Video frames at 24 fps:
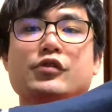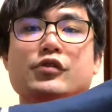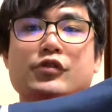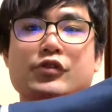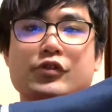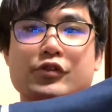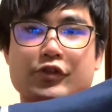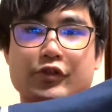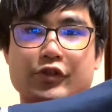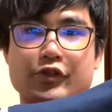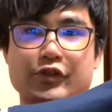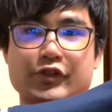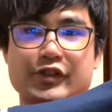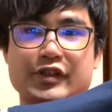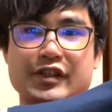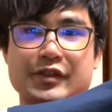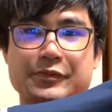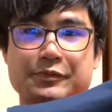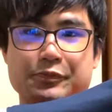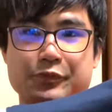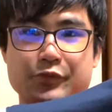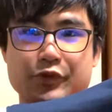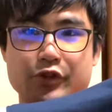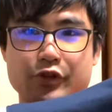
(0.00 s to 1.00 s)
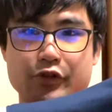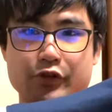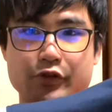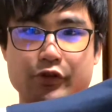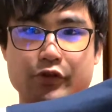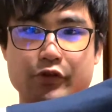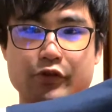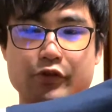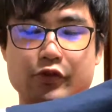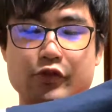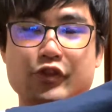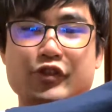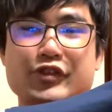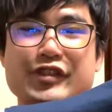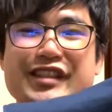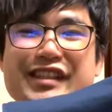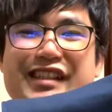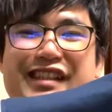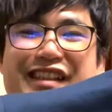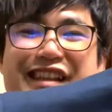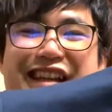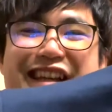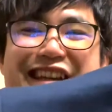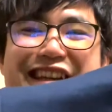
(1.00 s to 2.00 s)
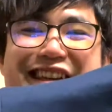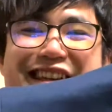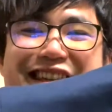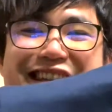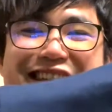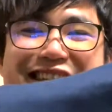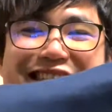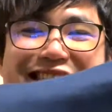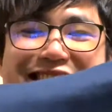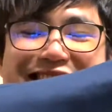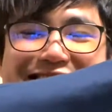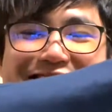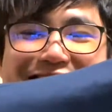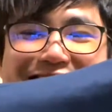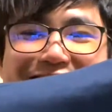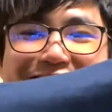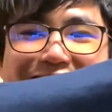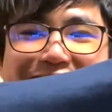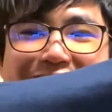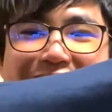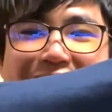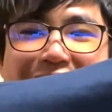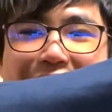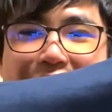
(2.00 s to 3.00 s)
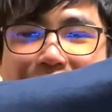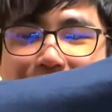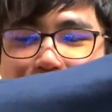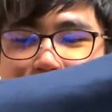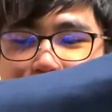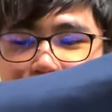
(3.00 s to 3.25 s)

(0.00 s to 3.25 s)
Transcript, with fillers: フル・ジップ・フーディーです。これ